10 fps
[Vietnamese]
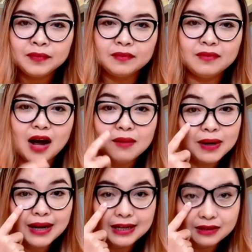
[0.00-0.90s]
ừ, vợ mình
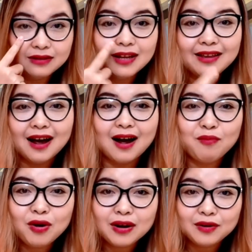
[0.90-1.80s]
ngày xưa tới giờ không
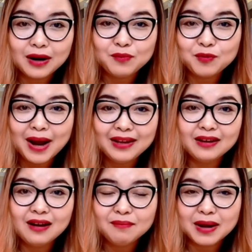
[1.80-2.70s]
có kinh doanh mua bán gì
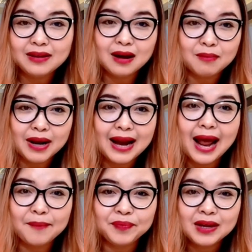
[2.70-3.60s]
hết mà giờ lại làm